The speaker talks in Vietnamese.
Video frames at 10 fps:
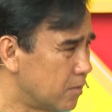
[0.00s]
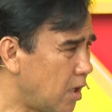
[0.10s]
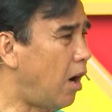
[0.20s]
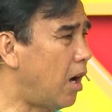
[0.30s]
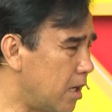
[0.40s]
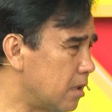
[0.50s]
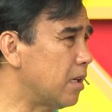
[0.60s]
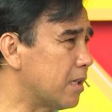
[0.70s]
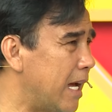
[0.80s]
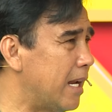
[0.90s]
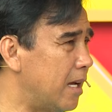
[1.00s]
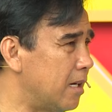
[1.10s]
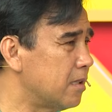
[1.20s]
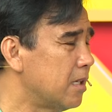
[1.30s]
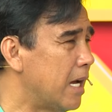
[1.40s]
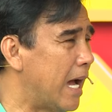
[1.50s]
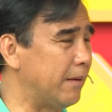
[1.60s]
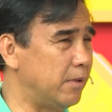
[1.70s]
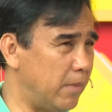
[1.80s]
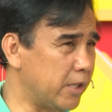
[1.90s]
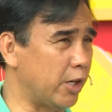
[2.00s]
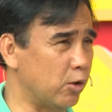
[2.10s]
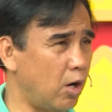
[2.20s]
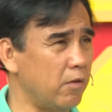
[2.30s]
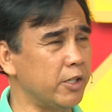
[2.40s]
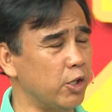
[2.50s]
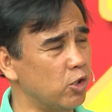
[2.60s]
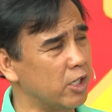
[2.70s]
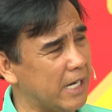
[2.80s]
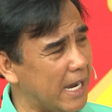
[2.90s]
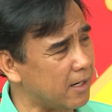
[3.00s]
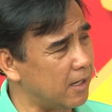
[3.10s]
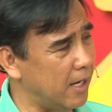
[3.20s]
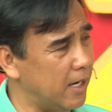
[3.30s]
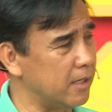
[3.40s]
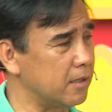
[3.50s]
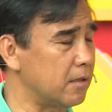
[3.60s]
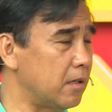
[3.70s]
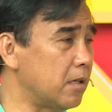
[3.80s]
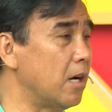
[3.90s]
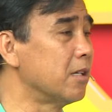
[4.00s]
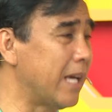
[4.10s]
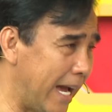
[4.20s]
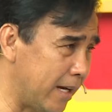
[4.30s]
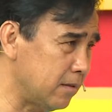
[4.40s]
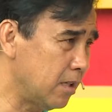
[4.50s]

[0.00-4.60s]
khó đó thật ra là hai mươi mấy triệu đối với nhiều người khác là đơn giản